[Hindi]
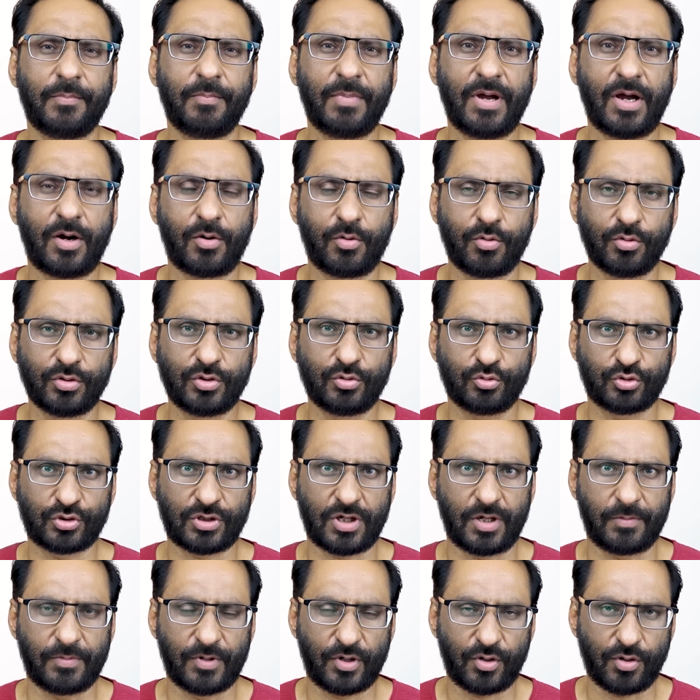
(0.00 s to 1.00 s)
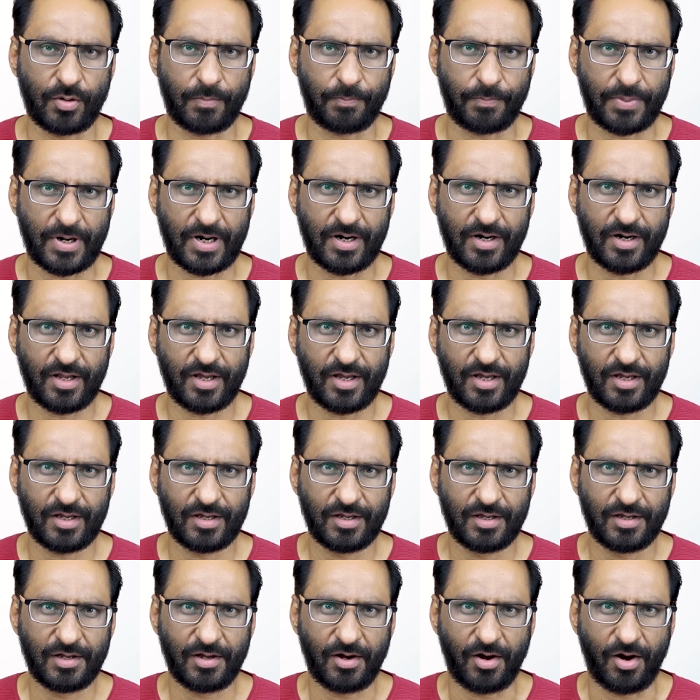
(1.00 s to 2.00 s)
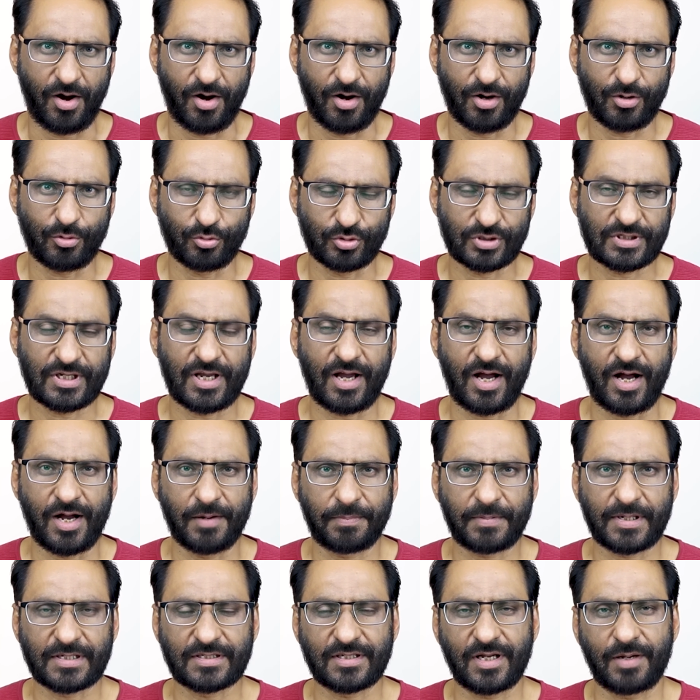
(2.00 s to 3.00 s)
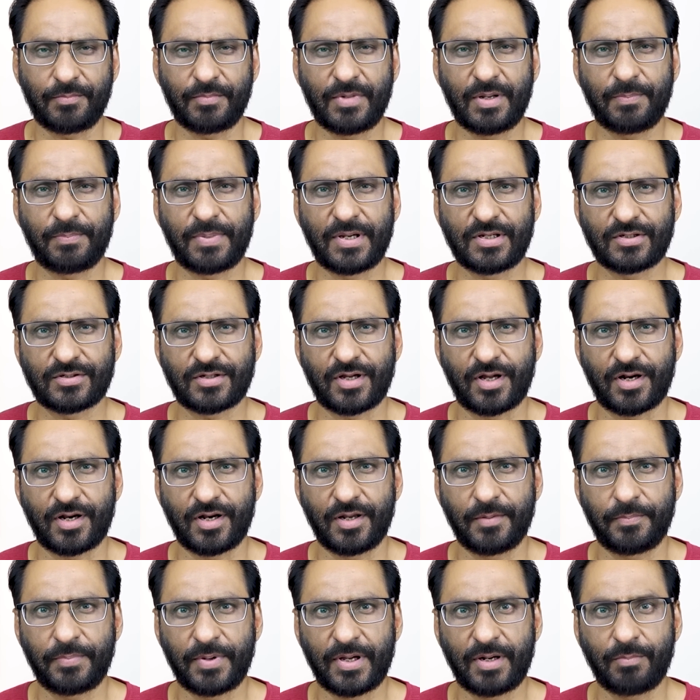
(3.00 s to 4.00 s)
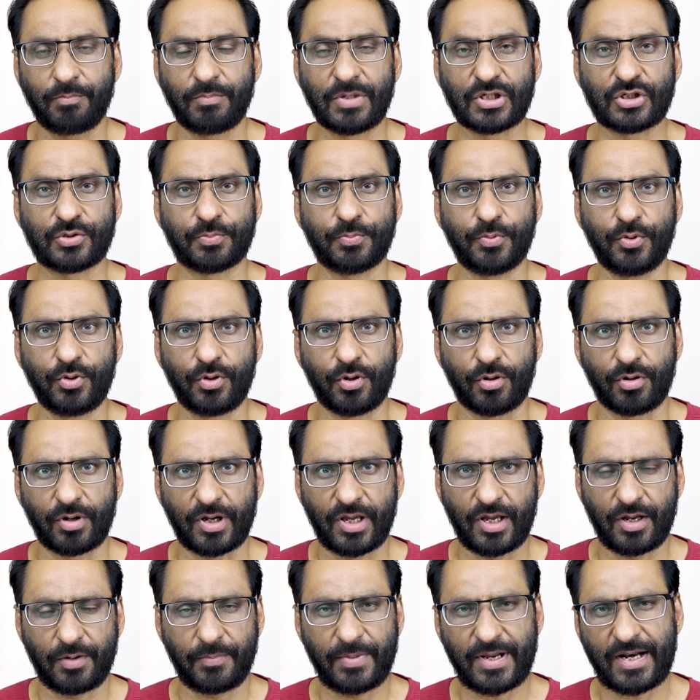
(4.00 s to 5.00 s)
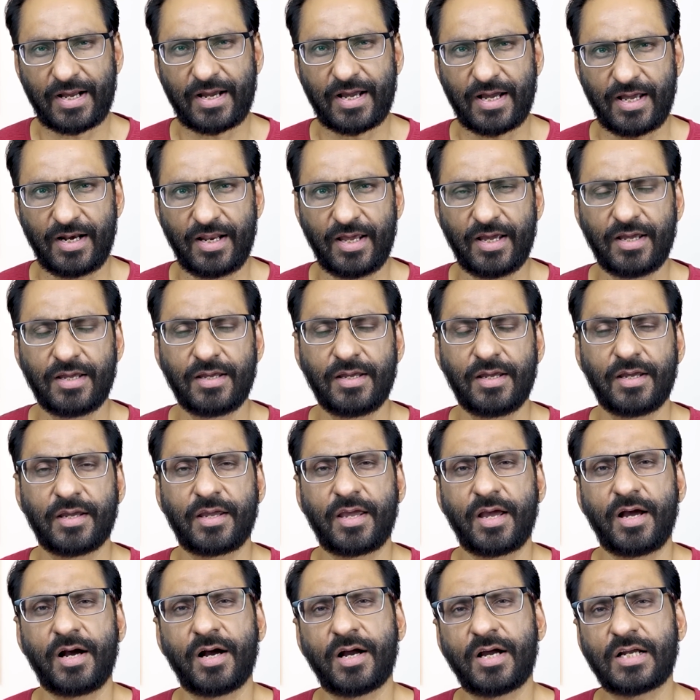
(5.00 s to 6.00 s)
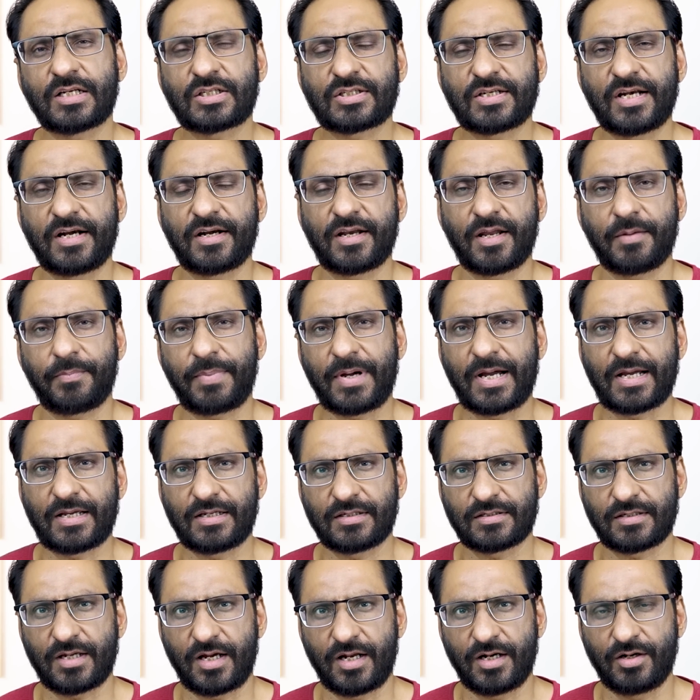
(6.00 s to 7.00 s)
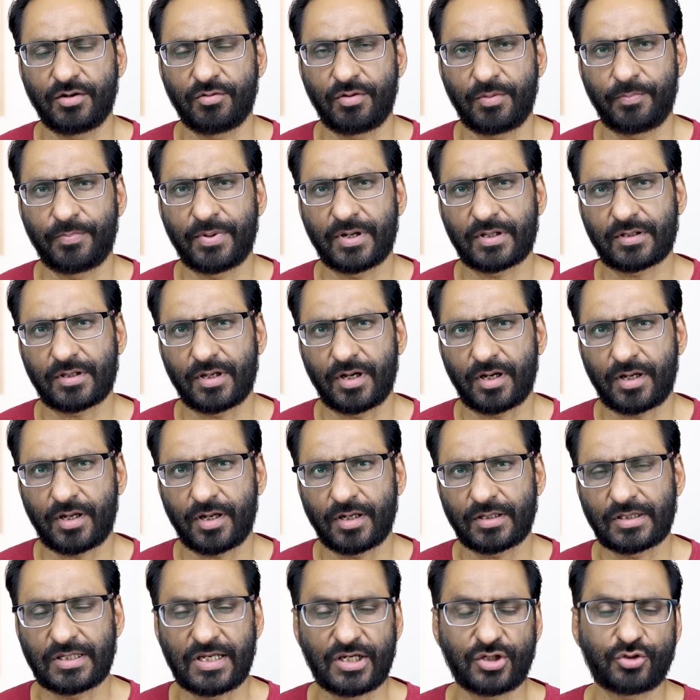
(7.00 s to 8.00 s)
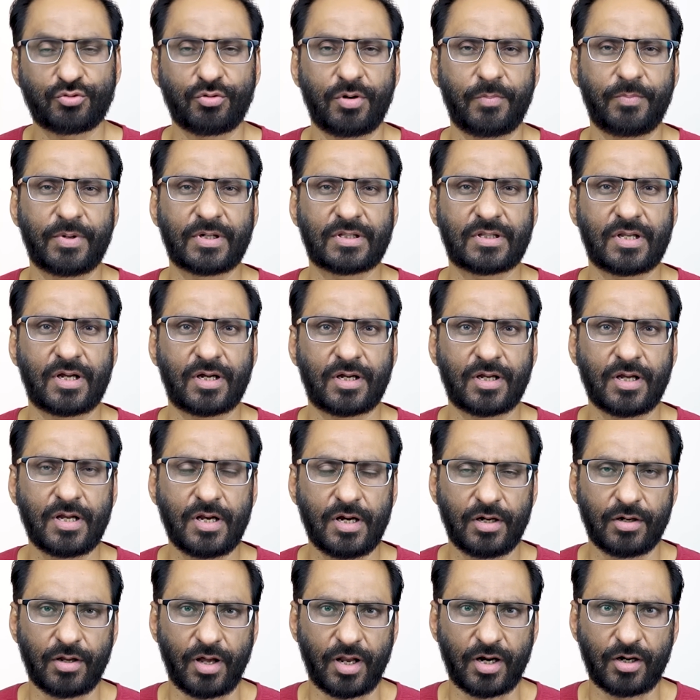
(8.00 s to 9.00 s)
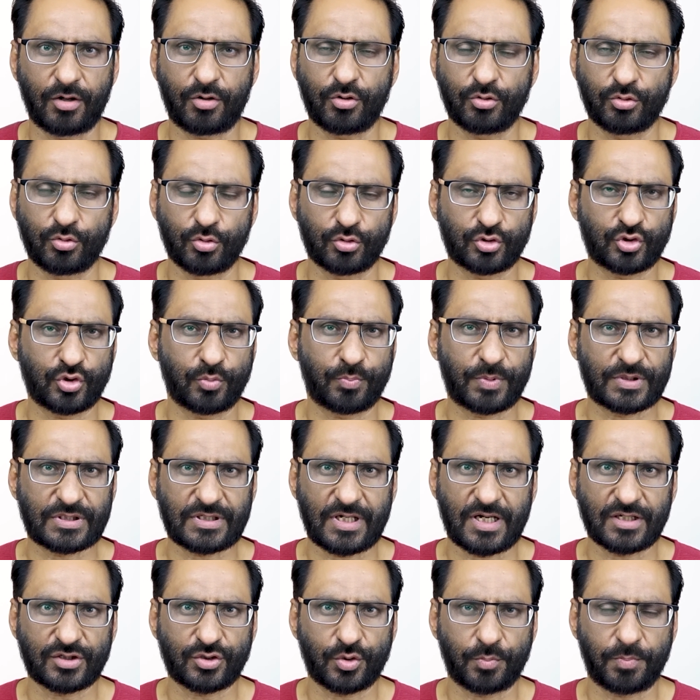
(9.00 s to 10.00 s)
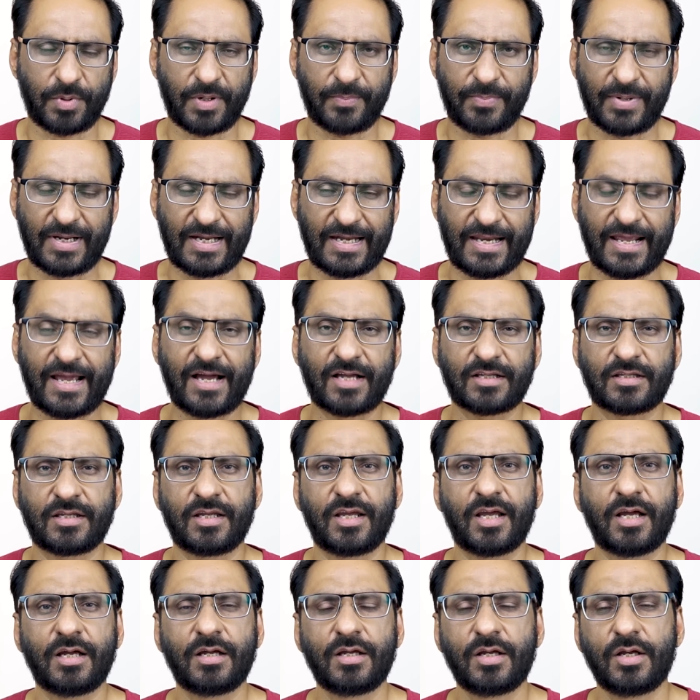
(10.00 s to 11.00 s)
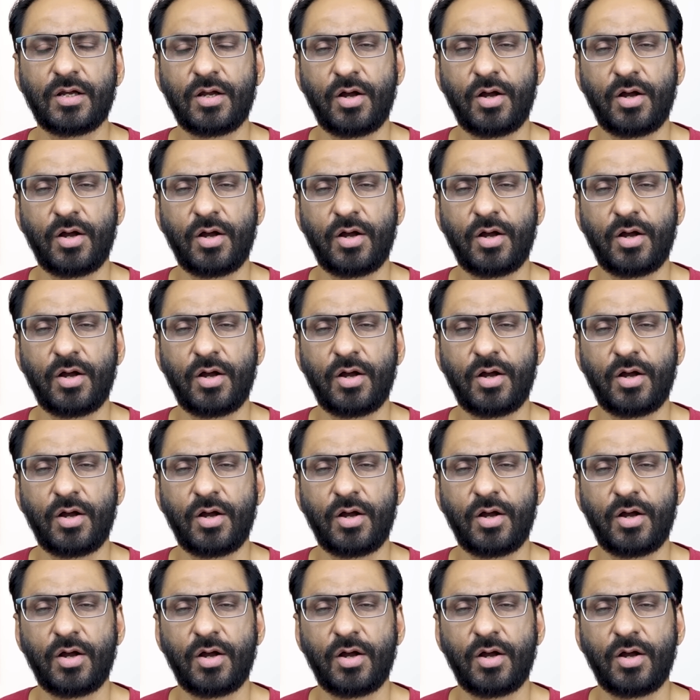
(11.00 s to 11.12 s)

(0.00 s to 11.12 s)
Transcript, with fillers: मैं खुद उस खबर को पढ़ने और उसे आपके सामने पेश करने पर मजबूर हो गया और मेरा ख्याल है कि अगर स्टेट ऑफ पाकिस्तान नवंबर तक 30 नवंबर तक डॉलर को 250 रुपए पर ले आती है